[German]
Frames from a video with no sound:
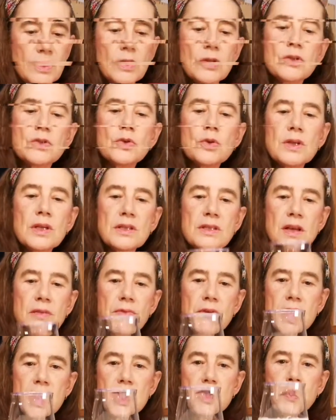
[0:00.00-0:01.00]
So, jetzt haben
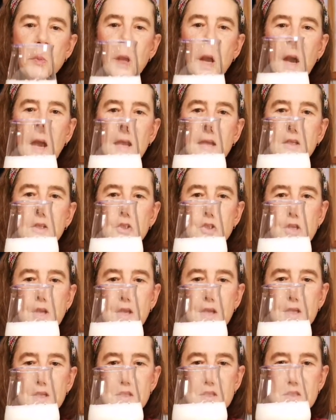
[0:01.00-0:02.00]
wir das Bier
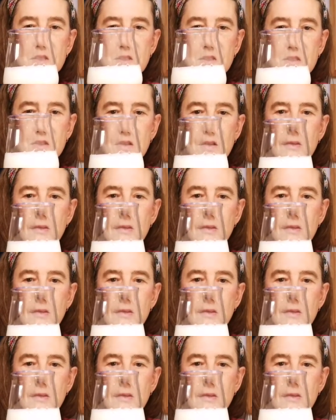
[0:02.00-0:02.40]
eingeschenkt.